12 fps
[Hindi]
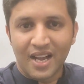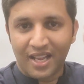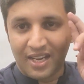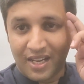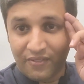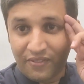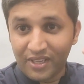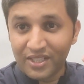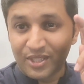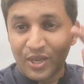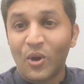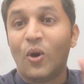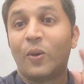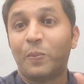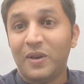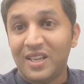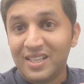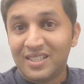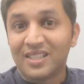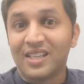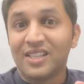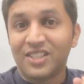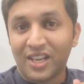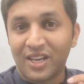अल्लाह हाफिज़ और प्लीज़
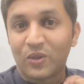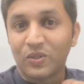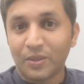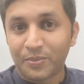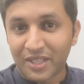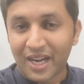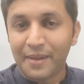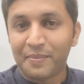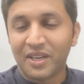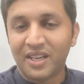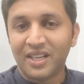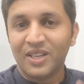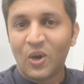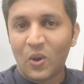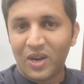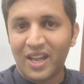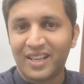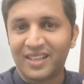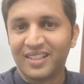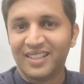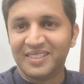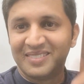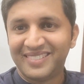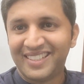चैनल को सब्सक्राइब करें और लाइक
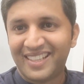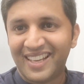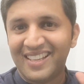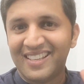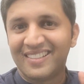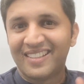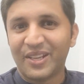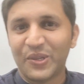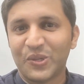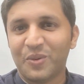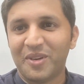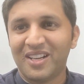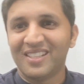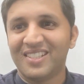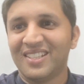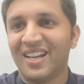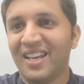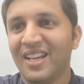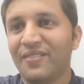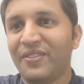करें ठीक है थैंक यू सो मच अल्लाह